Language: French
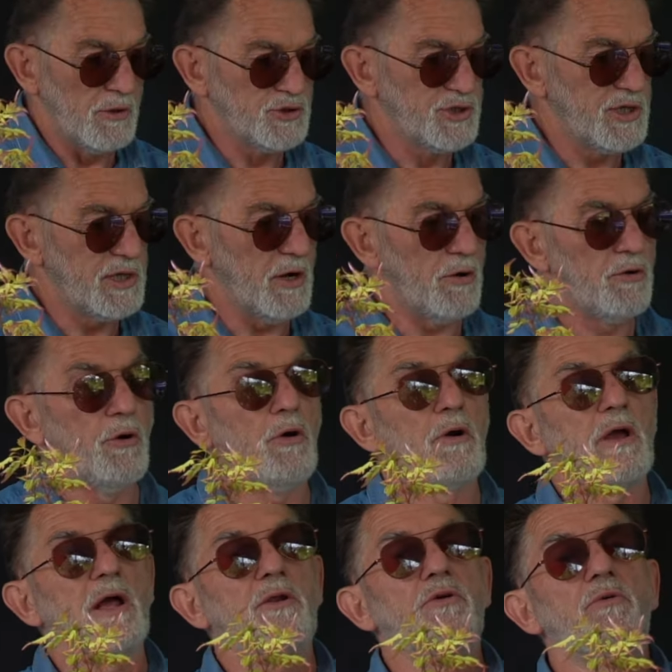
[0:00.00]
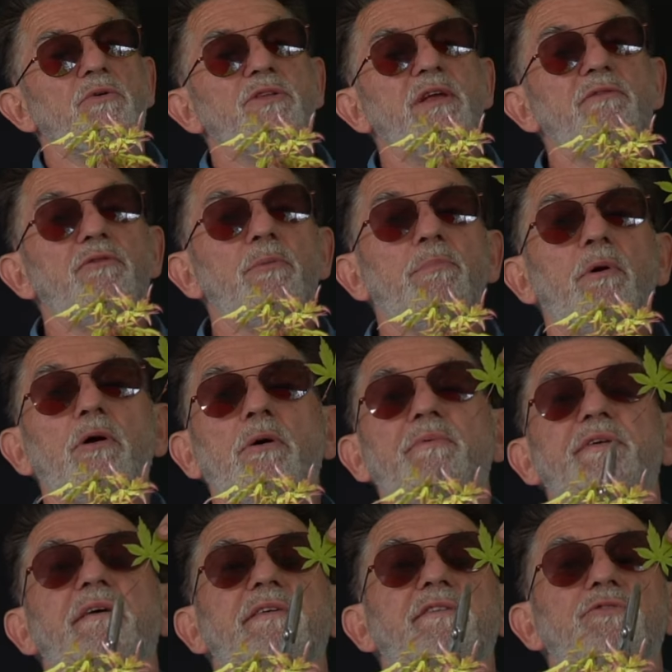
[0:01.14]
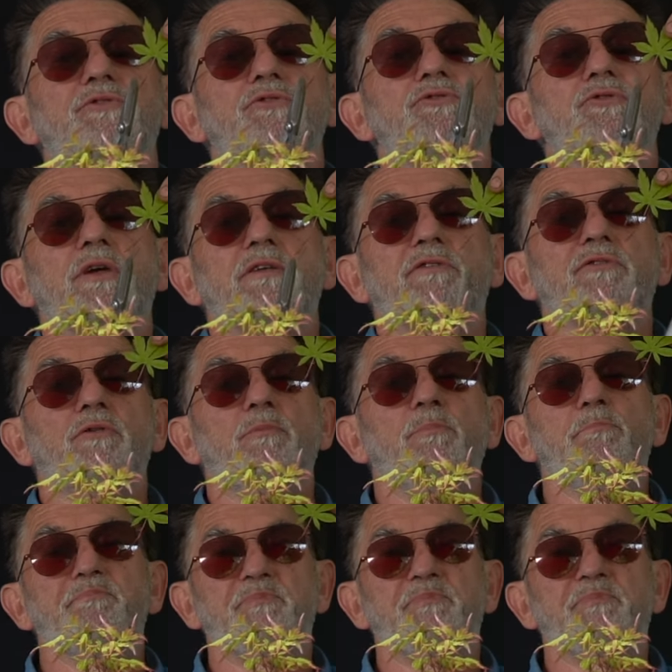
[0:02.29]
J'ai encore quelques développements comme ça, les nous qui sont